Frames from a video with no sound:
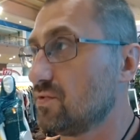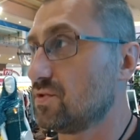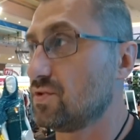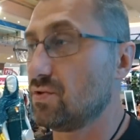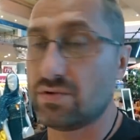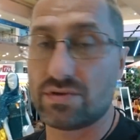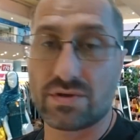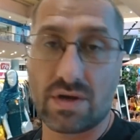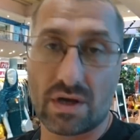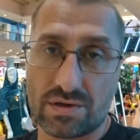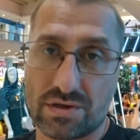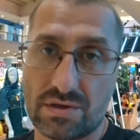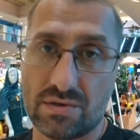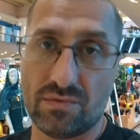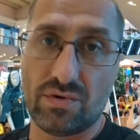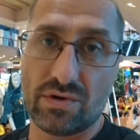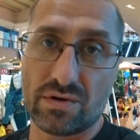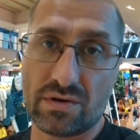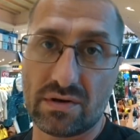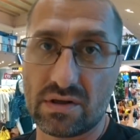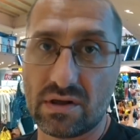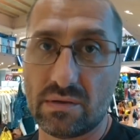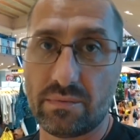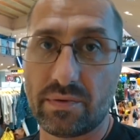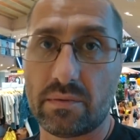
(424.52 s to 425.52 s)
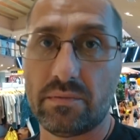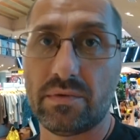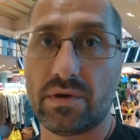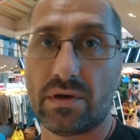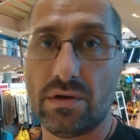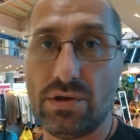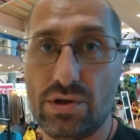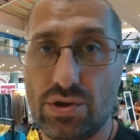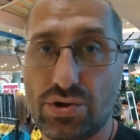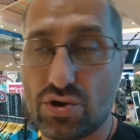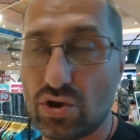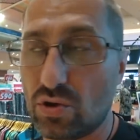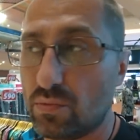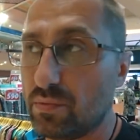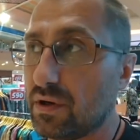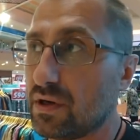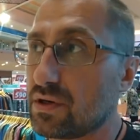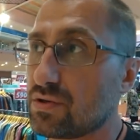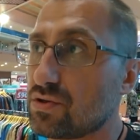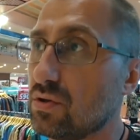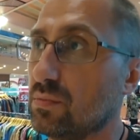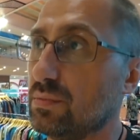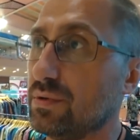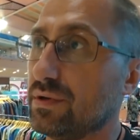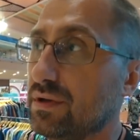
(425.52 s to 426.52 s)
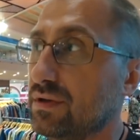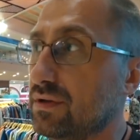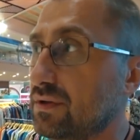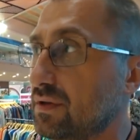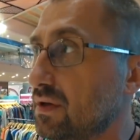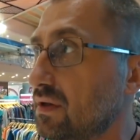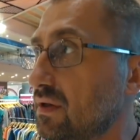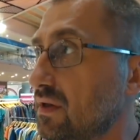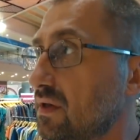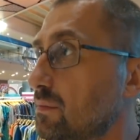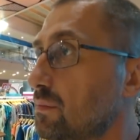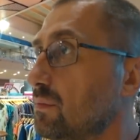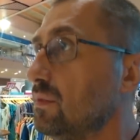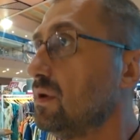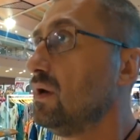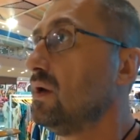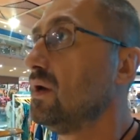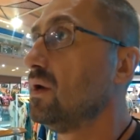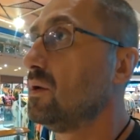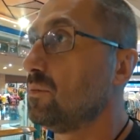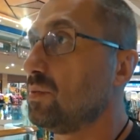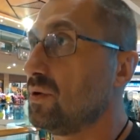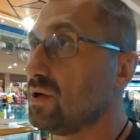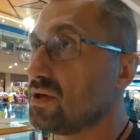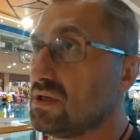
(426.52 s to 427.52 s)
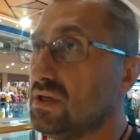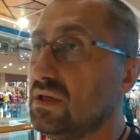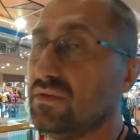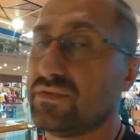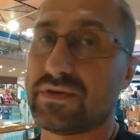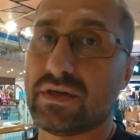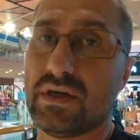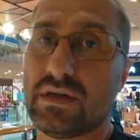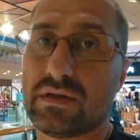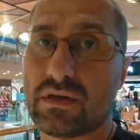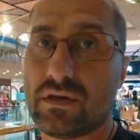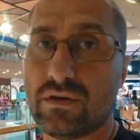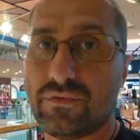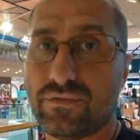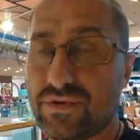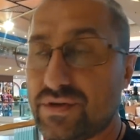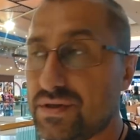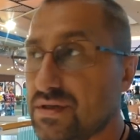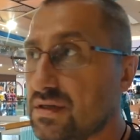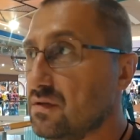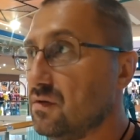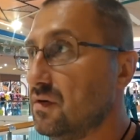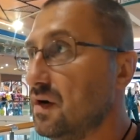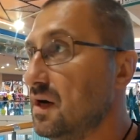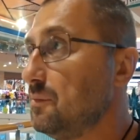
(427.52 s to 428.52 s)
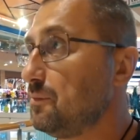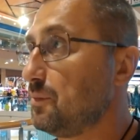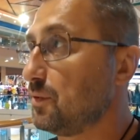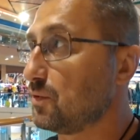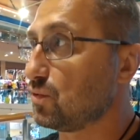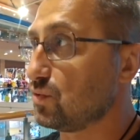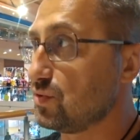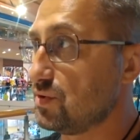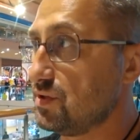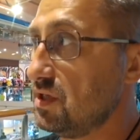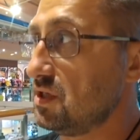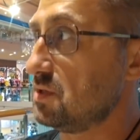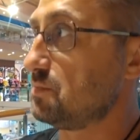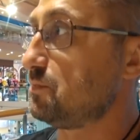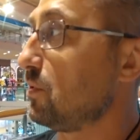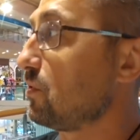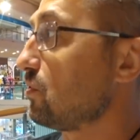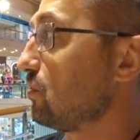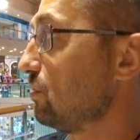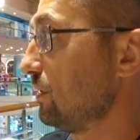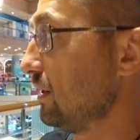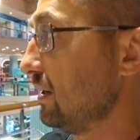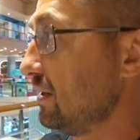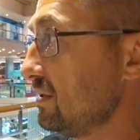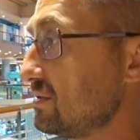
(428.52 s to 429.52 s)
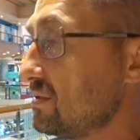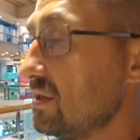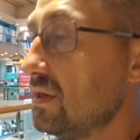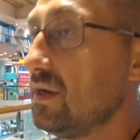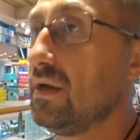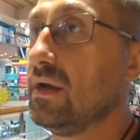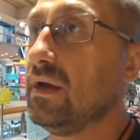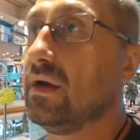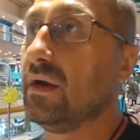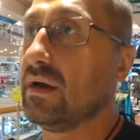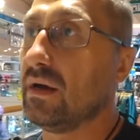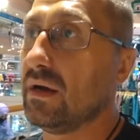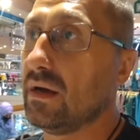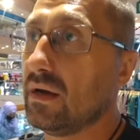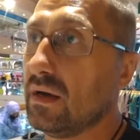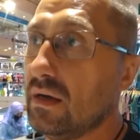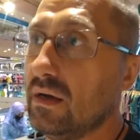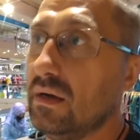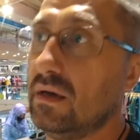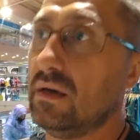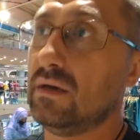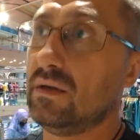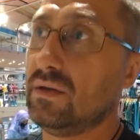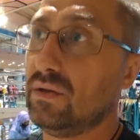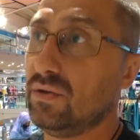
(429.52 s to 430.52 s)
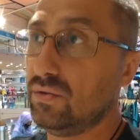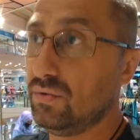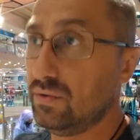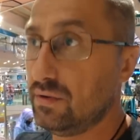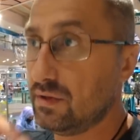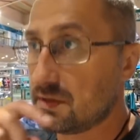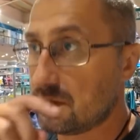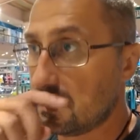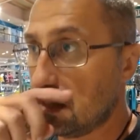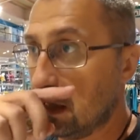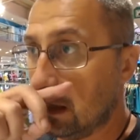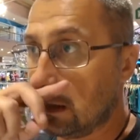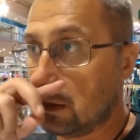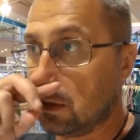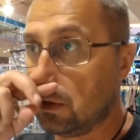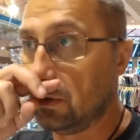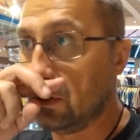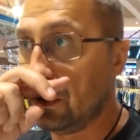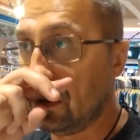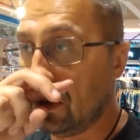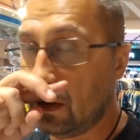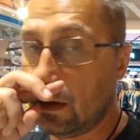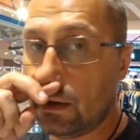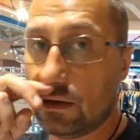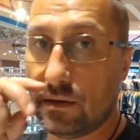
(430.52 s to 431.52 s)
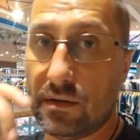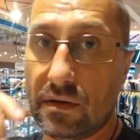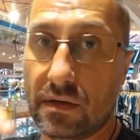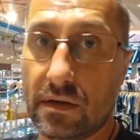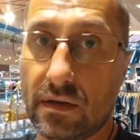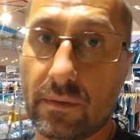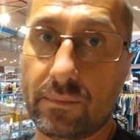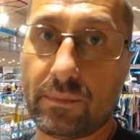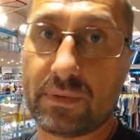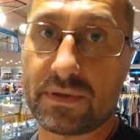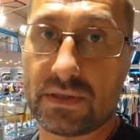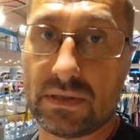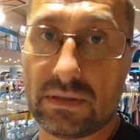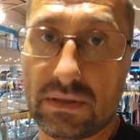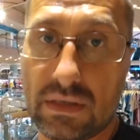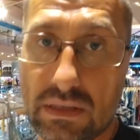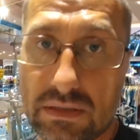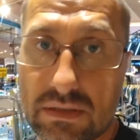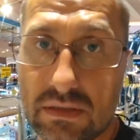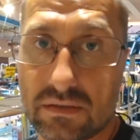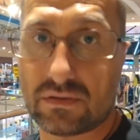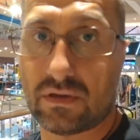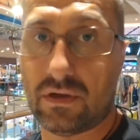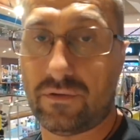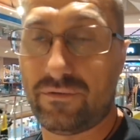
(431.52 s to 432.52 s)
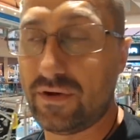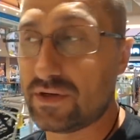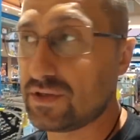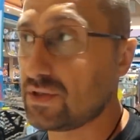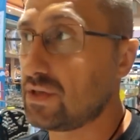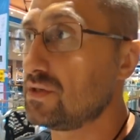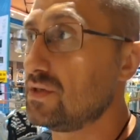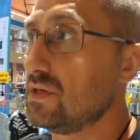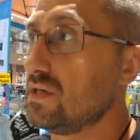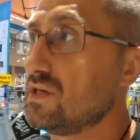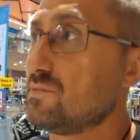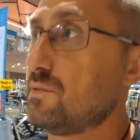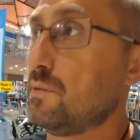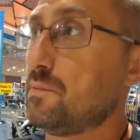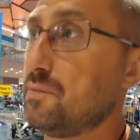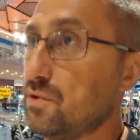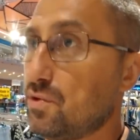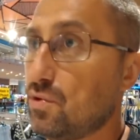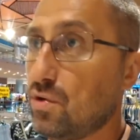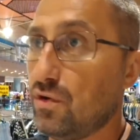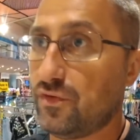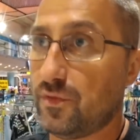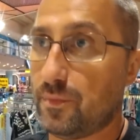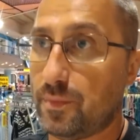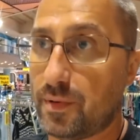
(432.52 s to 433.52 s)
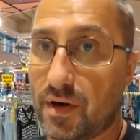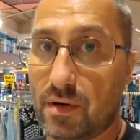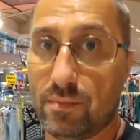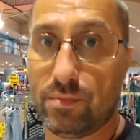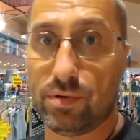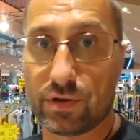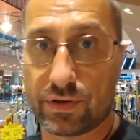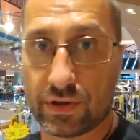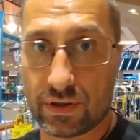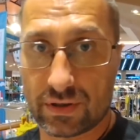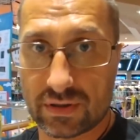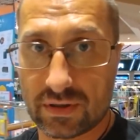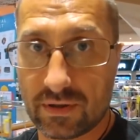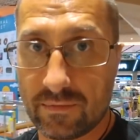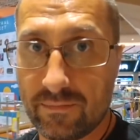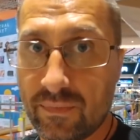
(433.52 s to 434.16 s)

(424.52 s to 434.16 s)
все вот как сегодня, например, ничего мы особо не делаем. Пришли в Централ фестиваль потусить, погулять, а, ну и заодно а, посидеть здесь в кафешке, где-нибудь попить кофе, поработать.